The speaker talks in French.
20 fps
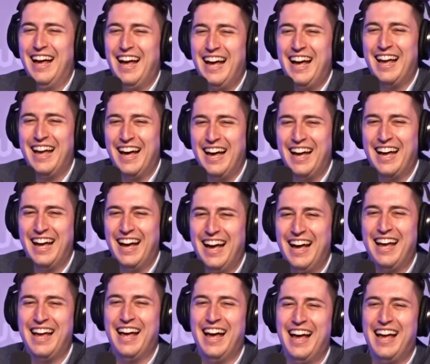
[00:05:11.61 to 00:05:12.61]
au Beach
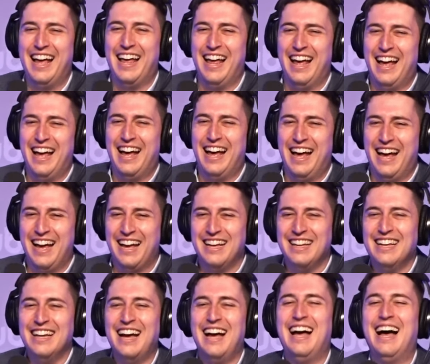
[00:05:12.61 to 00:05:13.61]
Club Coco Bay,
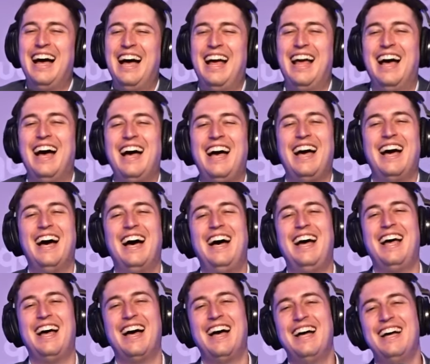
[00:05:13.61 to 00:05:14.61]
sur l'île
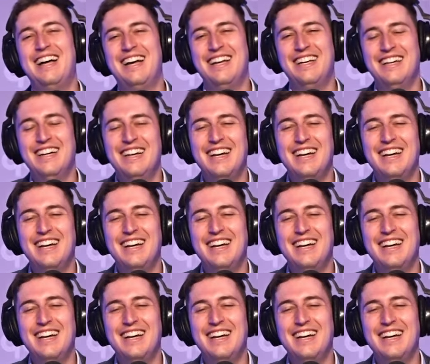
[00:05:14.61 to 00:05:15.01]
Palme.